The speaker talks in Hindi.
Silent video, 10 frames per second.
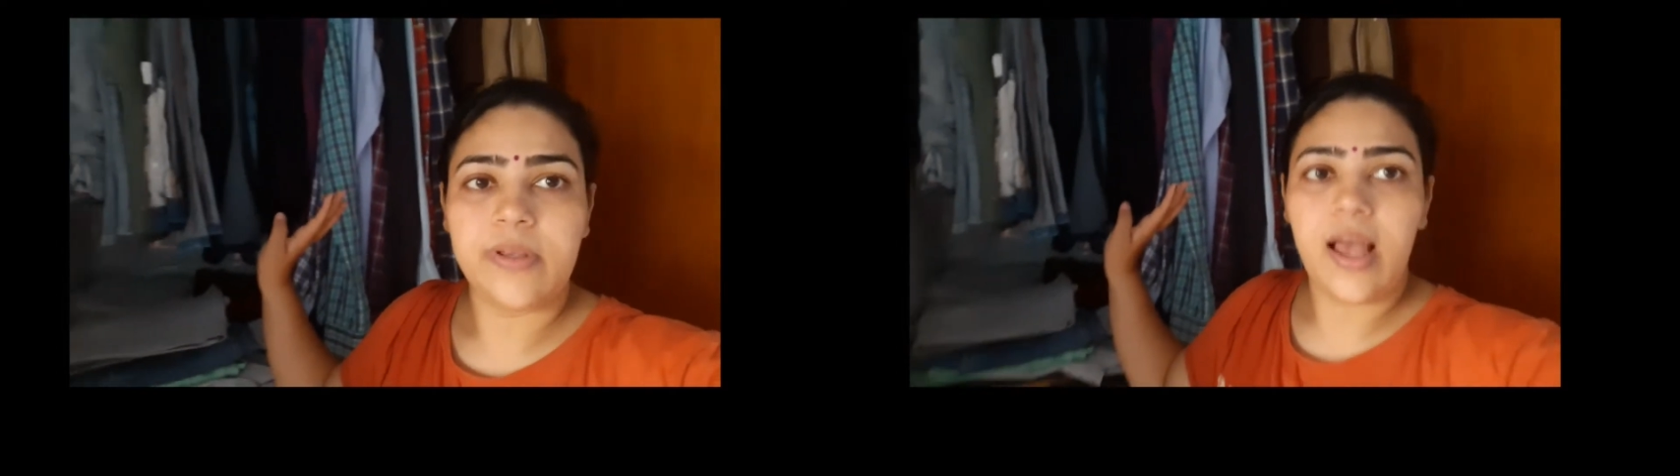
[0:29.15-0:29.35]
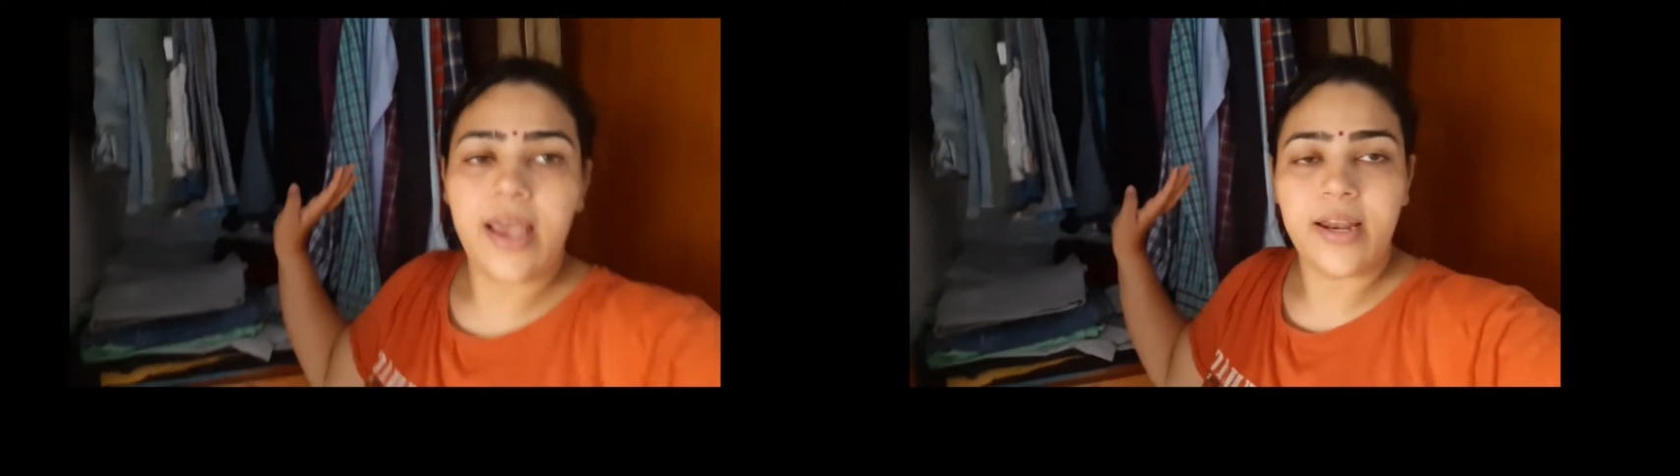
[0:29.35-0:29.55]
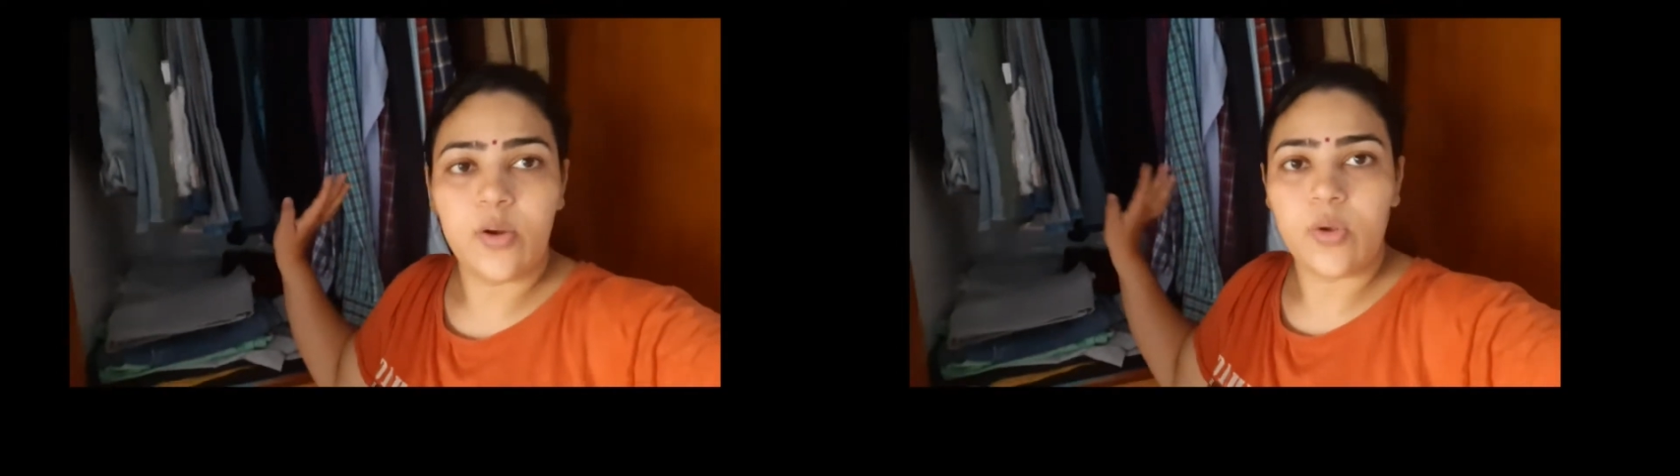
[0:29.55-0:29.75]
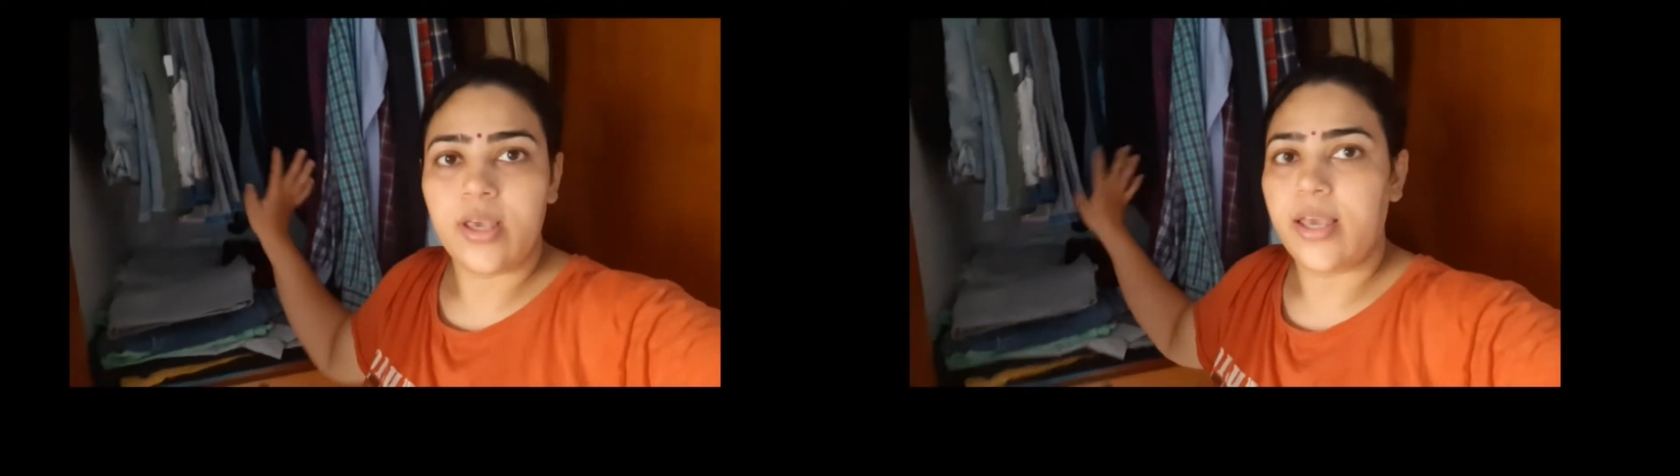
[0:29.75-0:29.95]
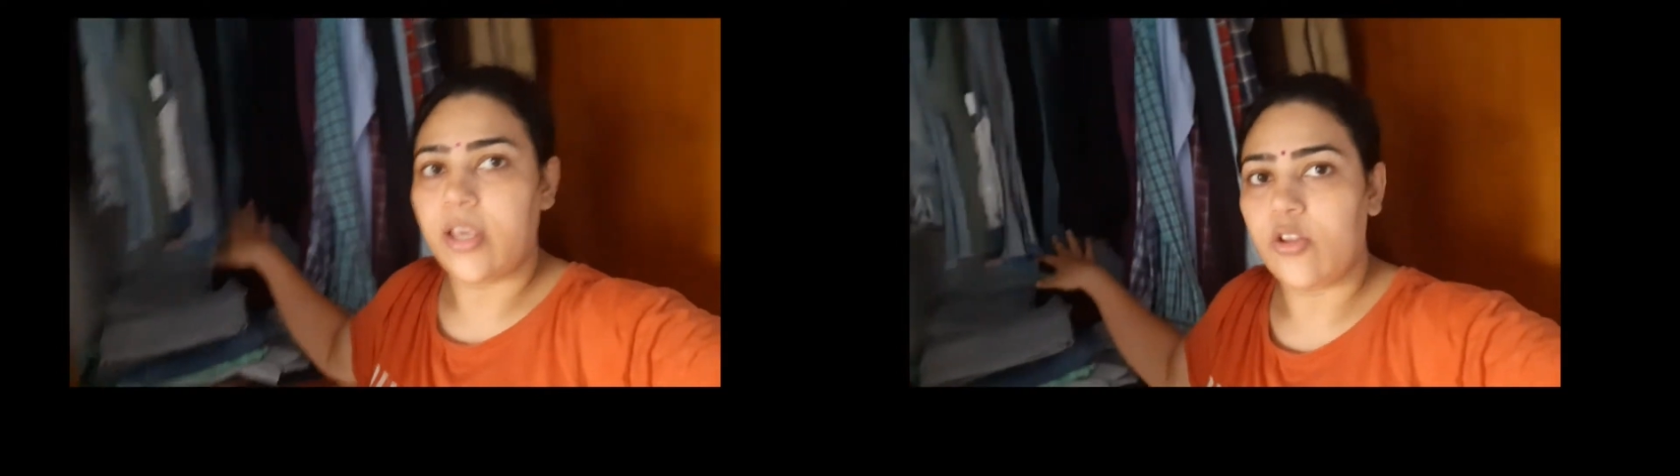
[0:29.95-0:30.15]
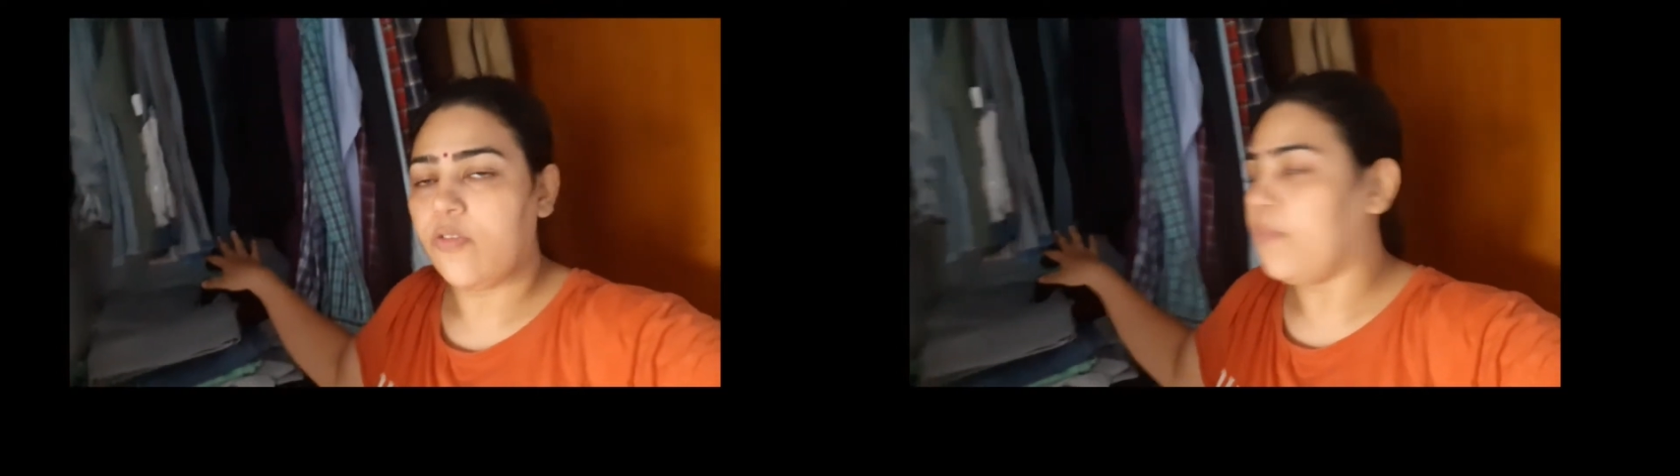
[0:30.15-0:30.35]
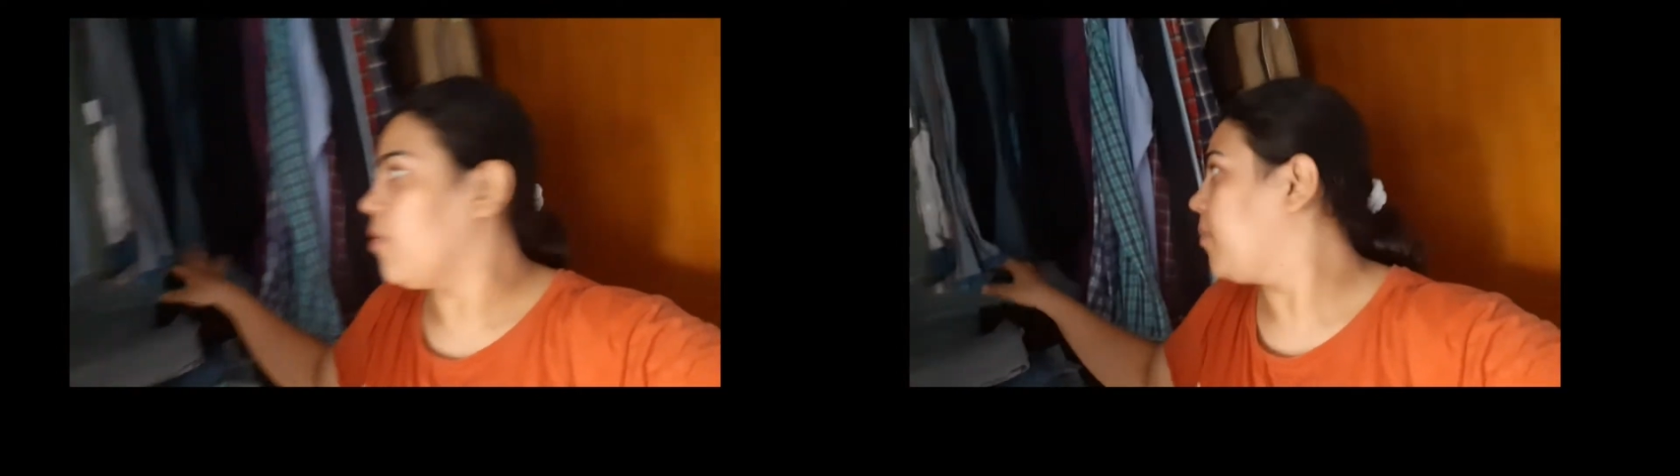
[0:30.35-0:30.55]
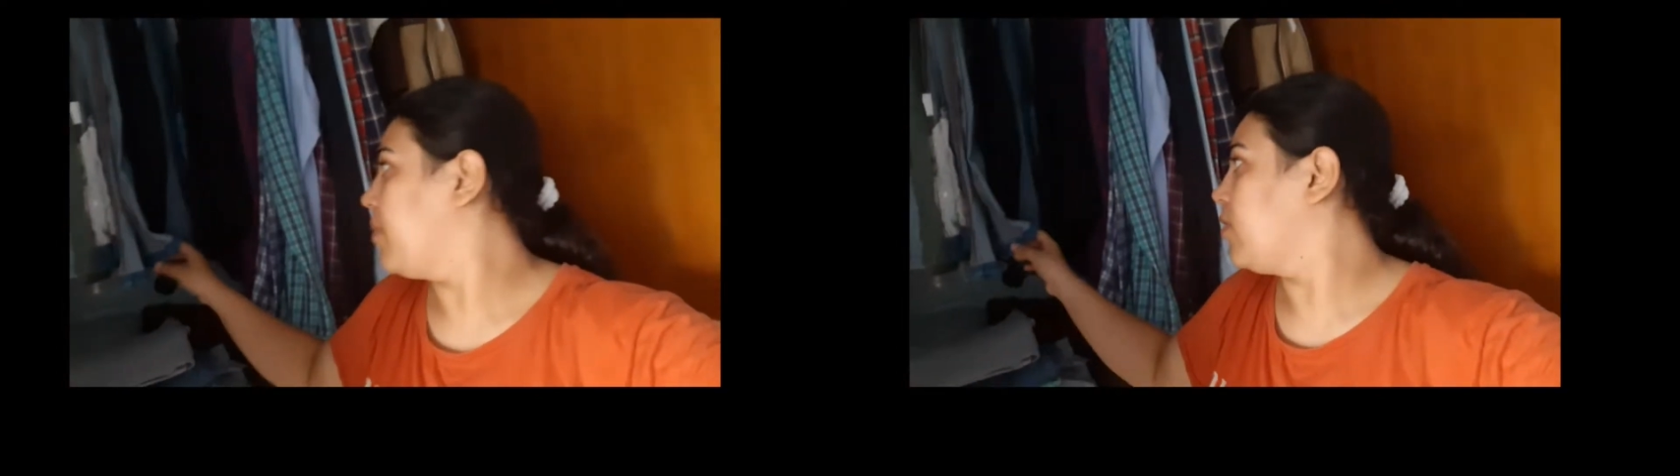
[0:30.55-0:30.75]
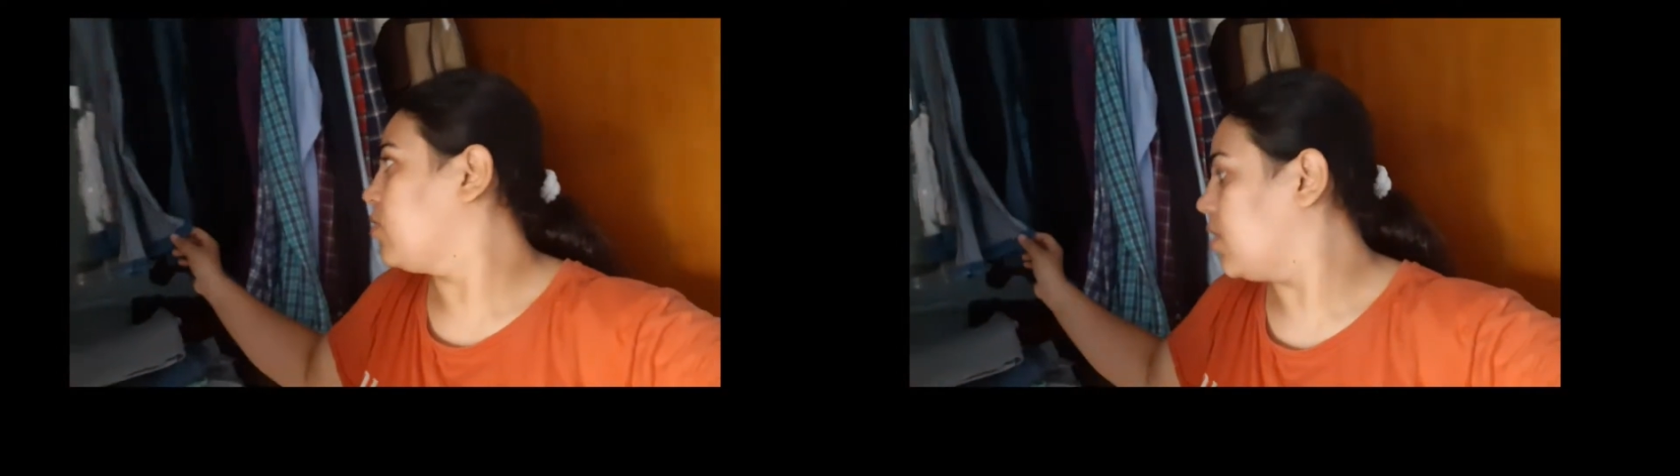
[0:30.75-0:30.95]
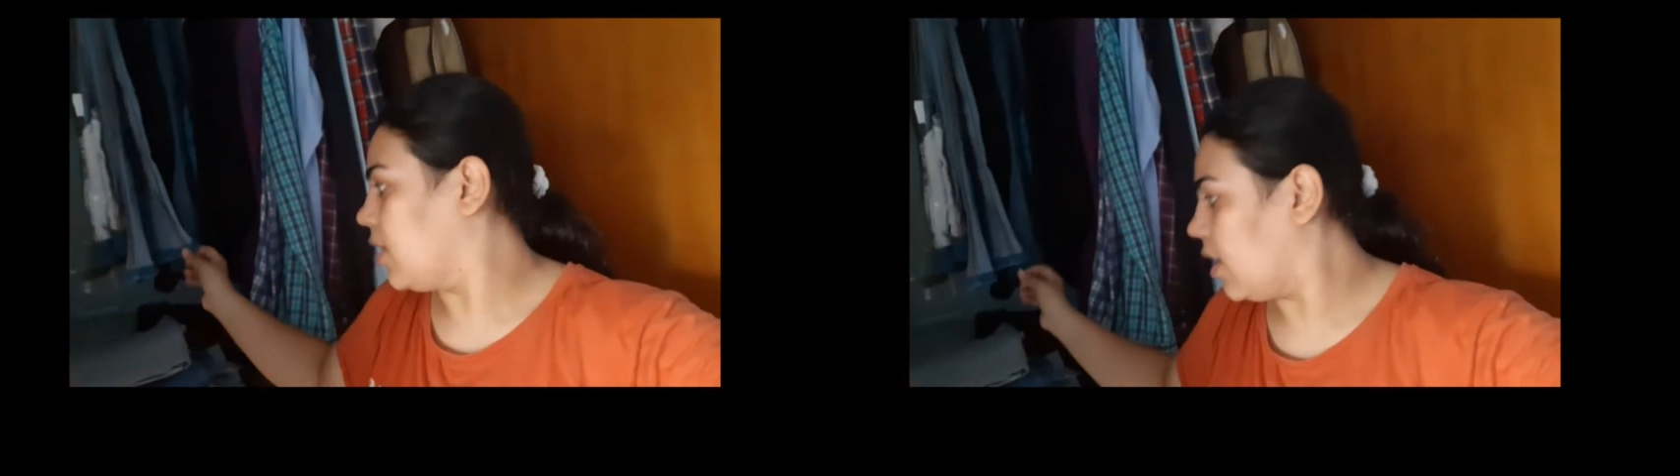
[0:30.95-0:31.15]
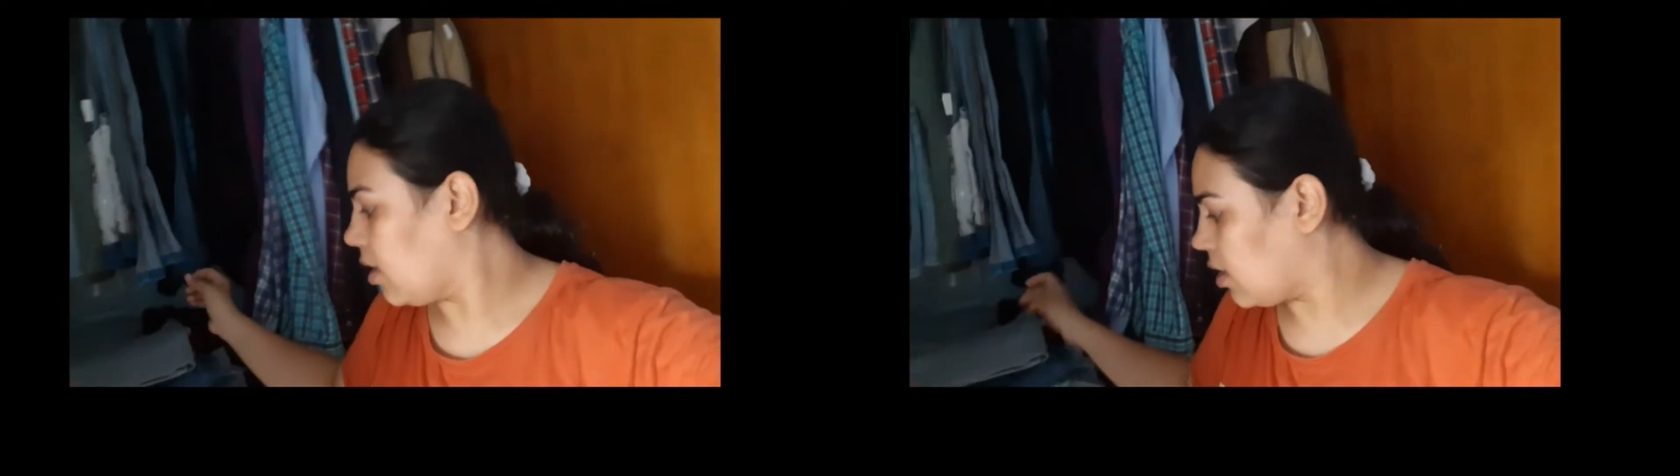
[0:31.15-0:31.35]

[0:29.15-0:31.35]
आयरन होके आएंगे तो वो प्रॉपर हो जाएंगे